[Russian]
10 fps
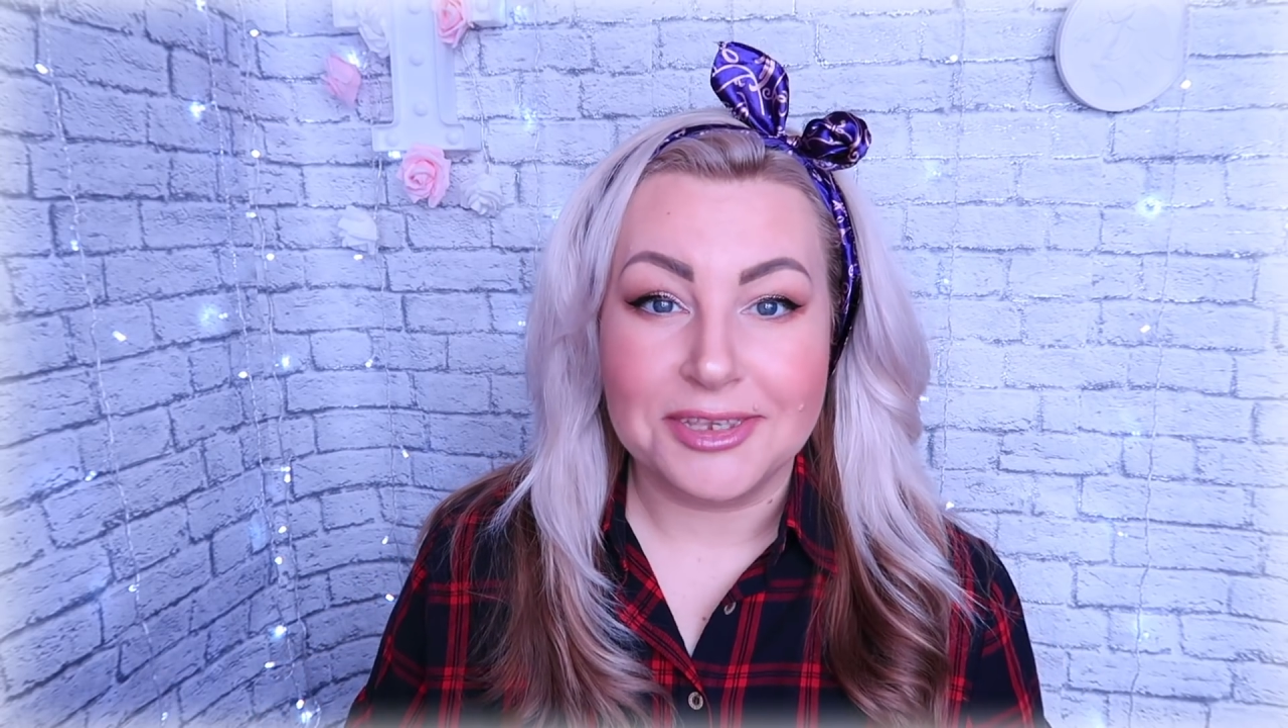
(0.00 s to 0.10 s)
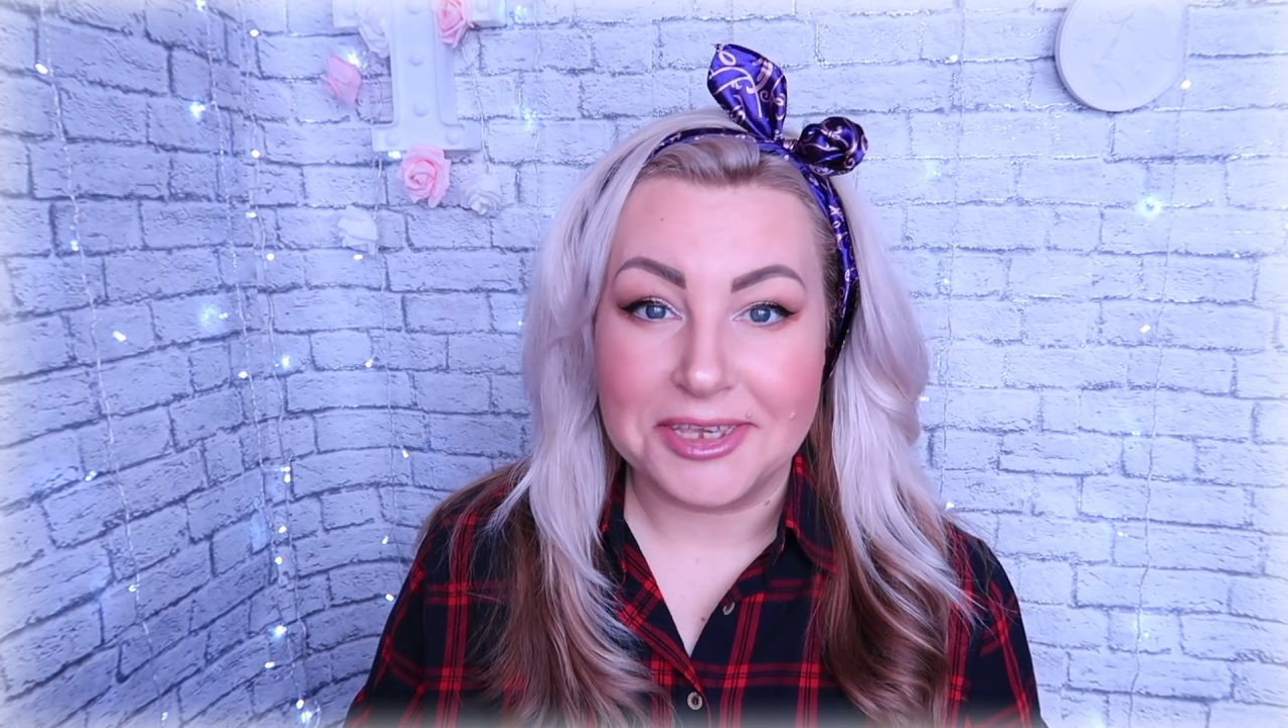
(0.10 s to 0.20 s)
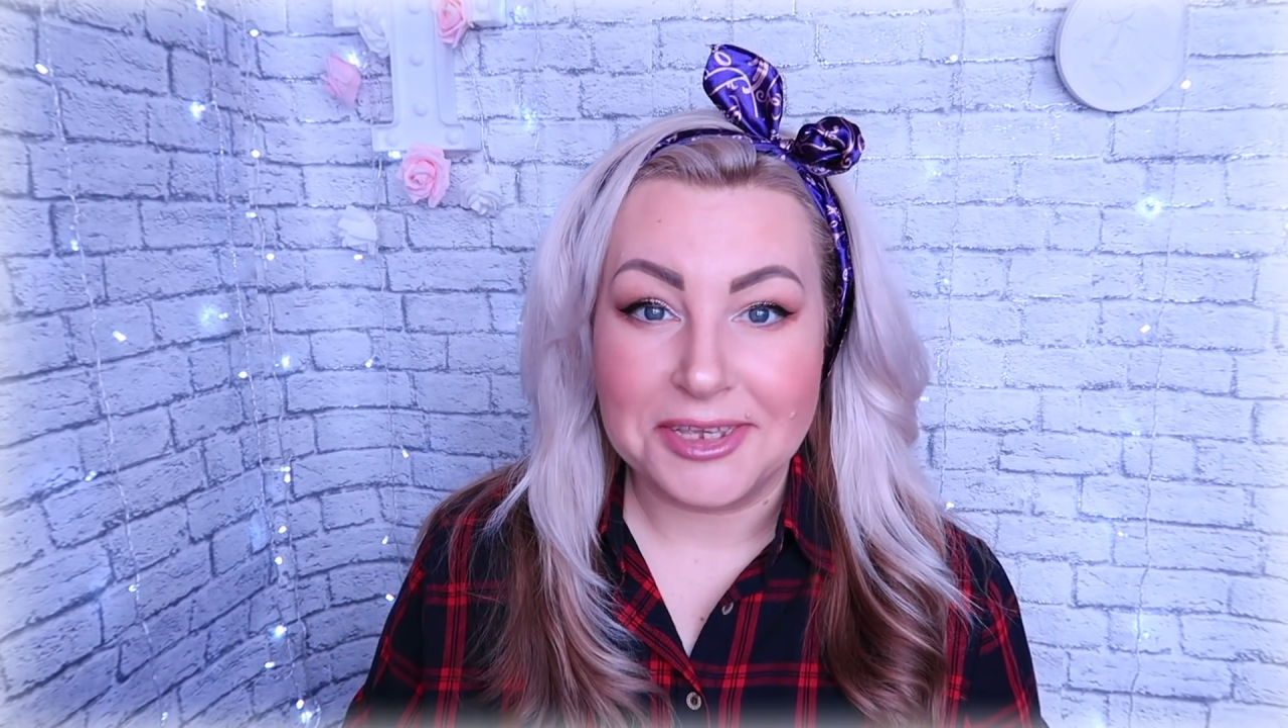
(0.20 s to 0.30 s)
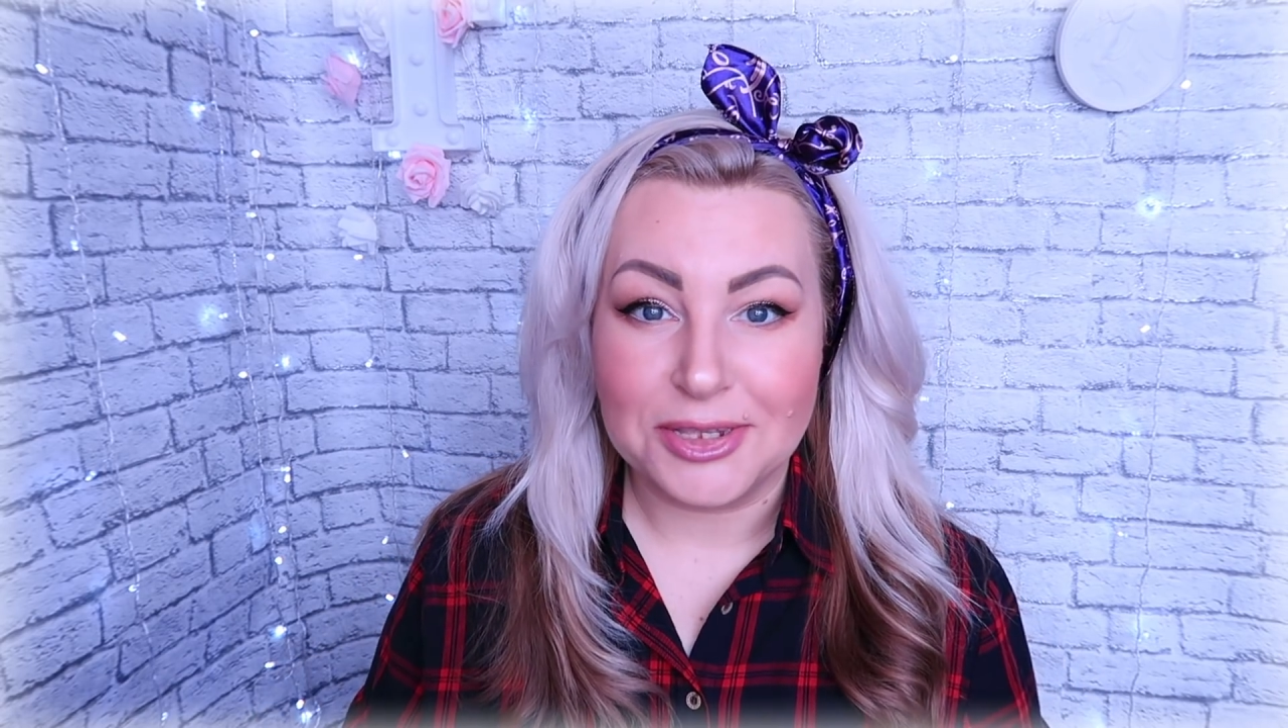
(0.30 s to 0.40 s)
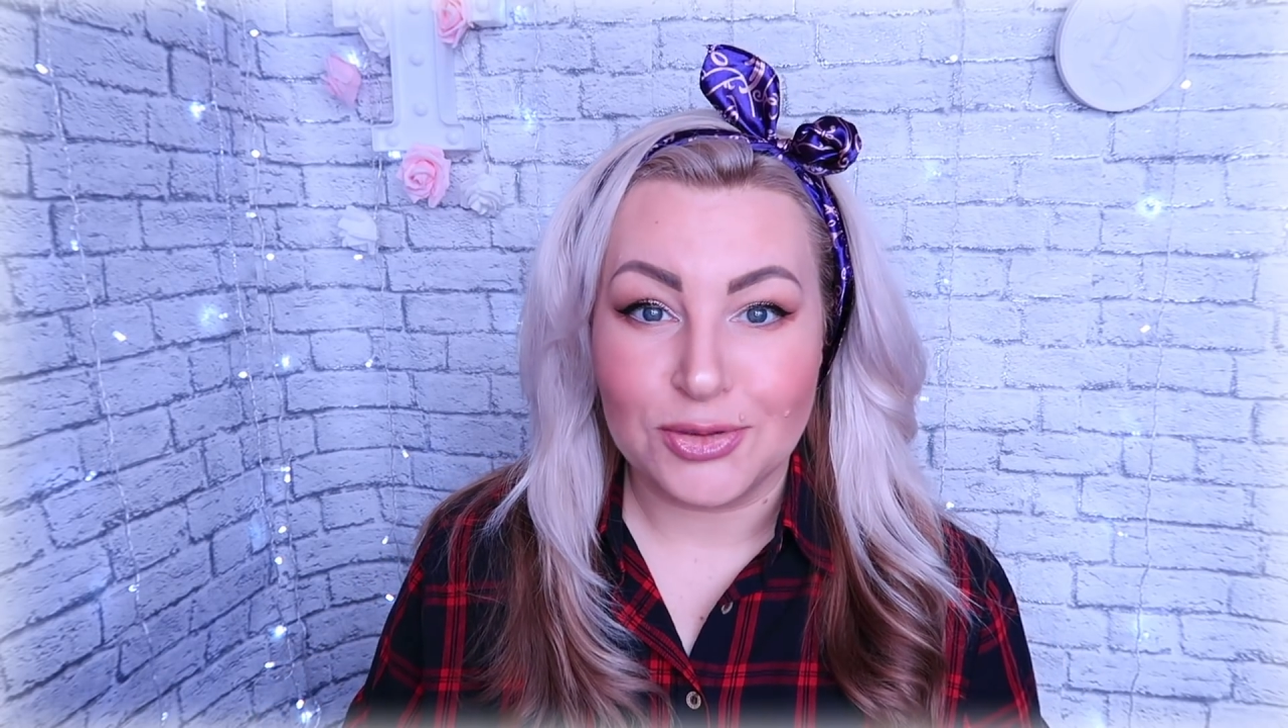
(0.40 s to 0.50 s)

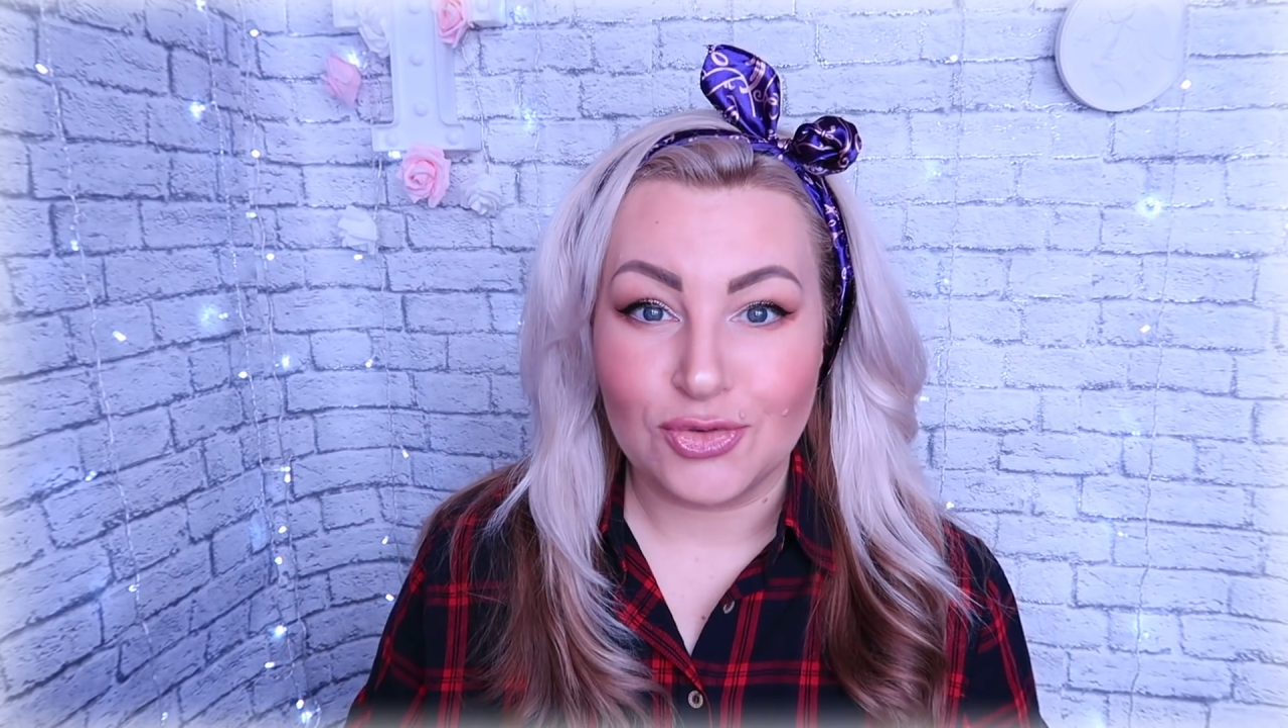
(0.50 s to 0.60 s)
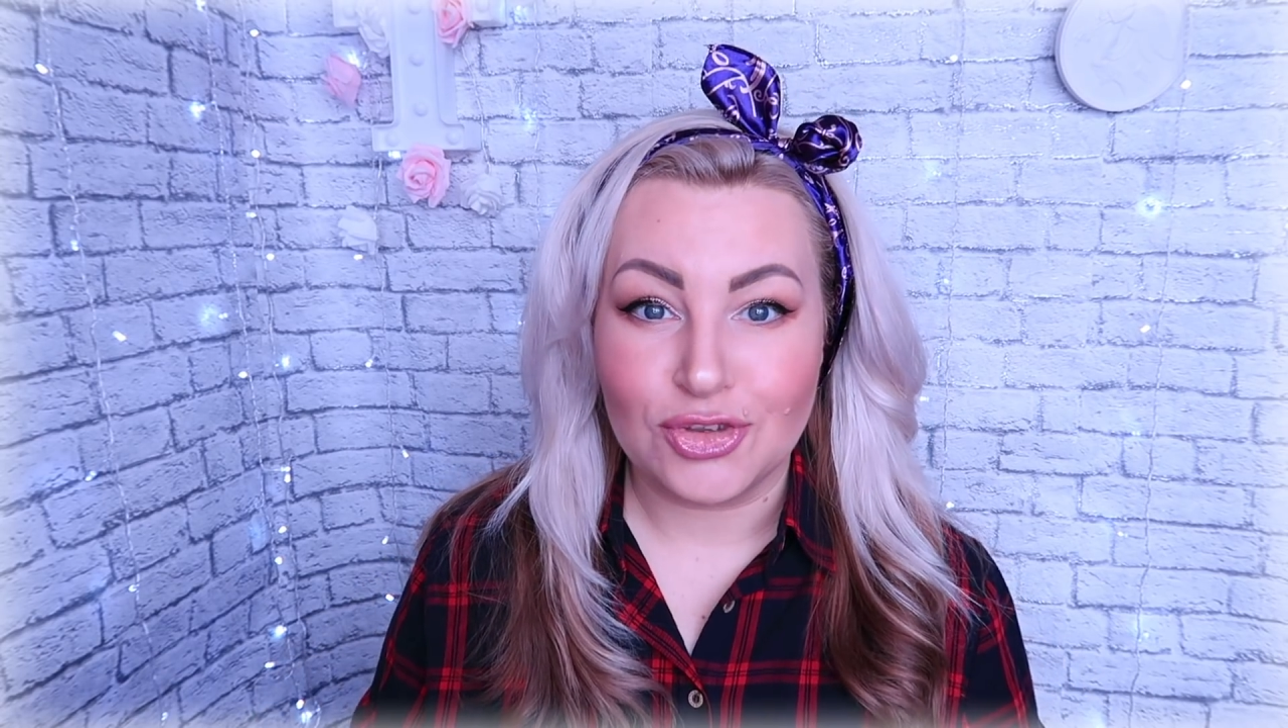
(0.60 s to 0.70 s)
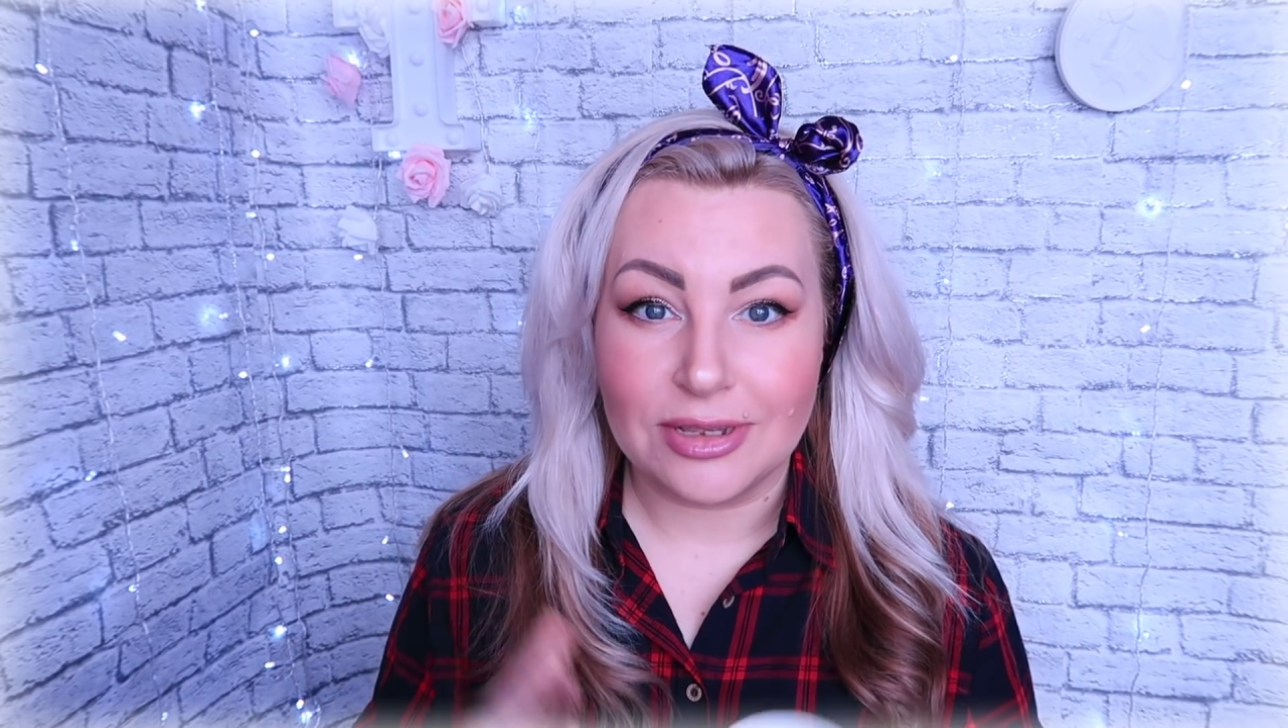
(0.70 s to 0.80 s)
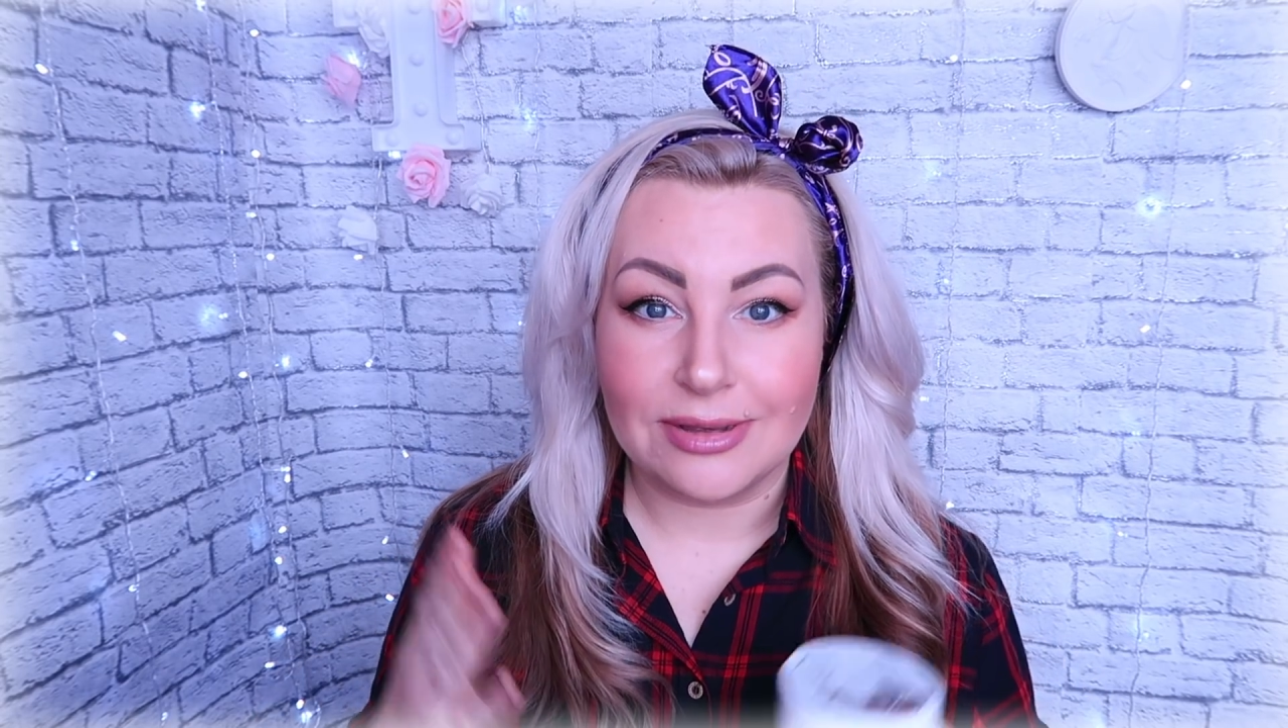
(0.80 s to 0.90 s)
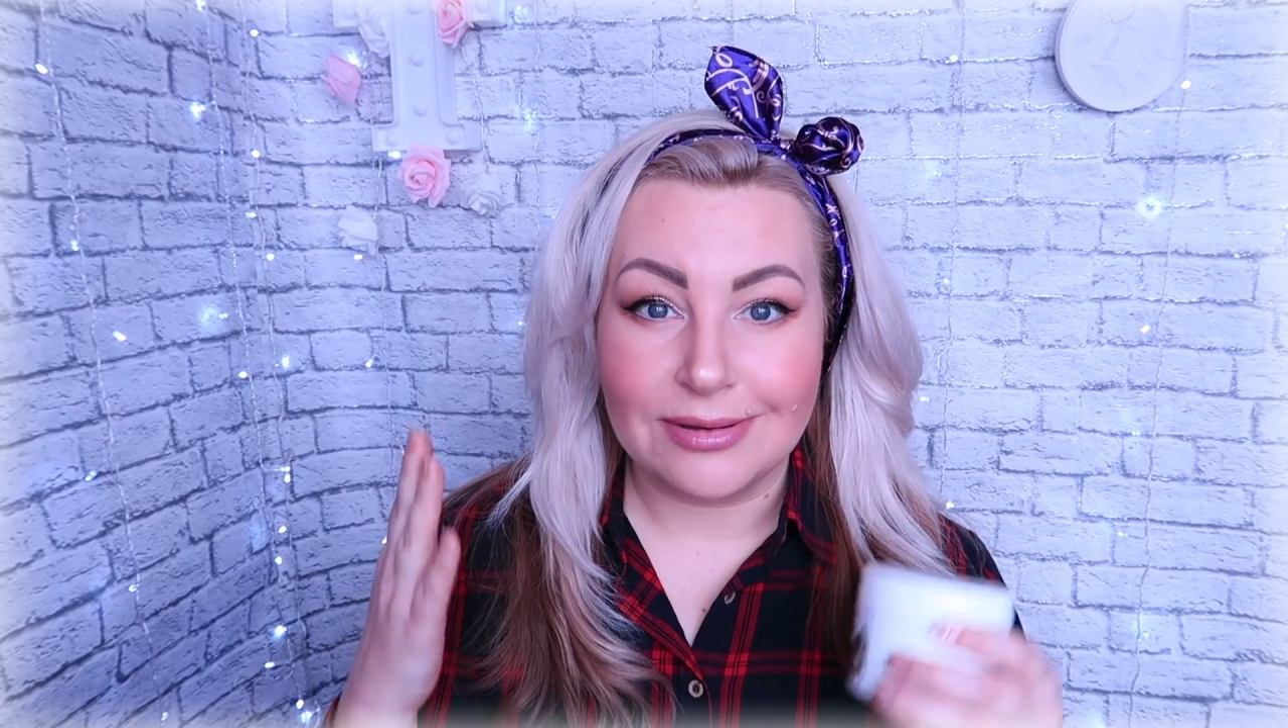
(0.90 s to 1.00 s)
где это
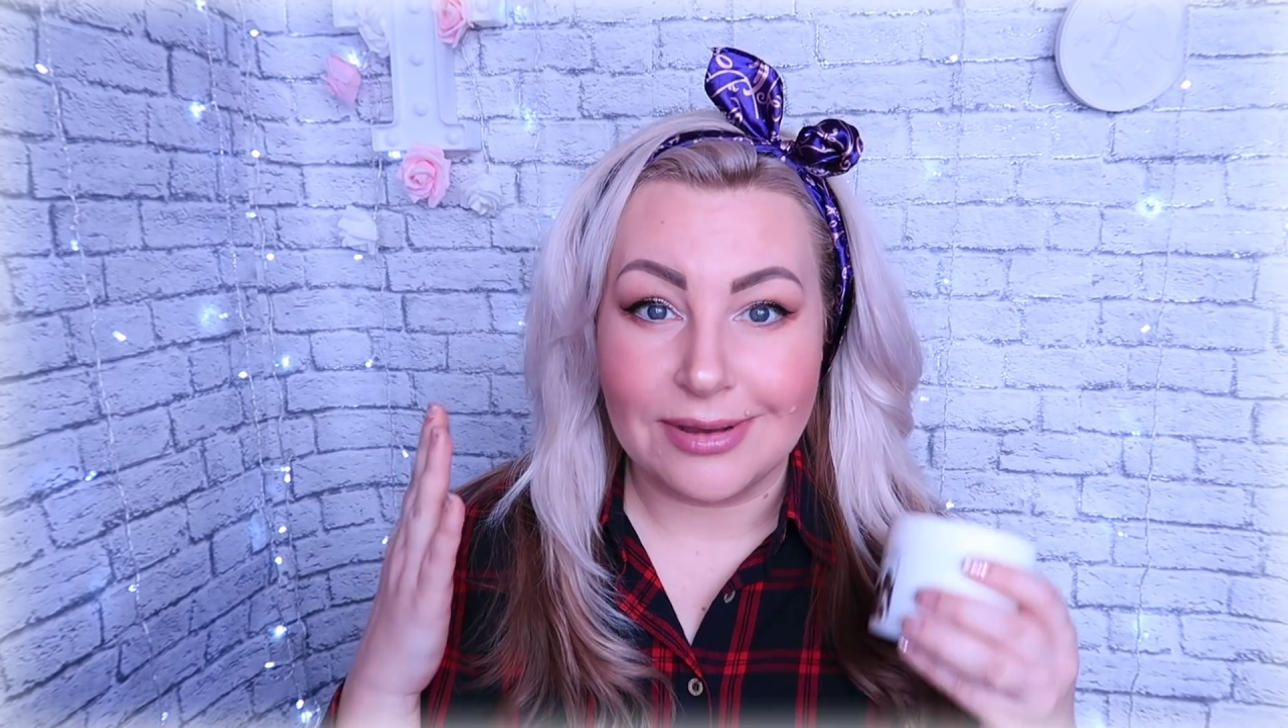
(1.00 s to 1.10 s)
нужно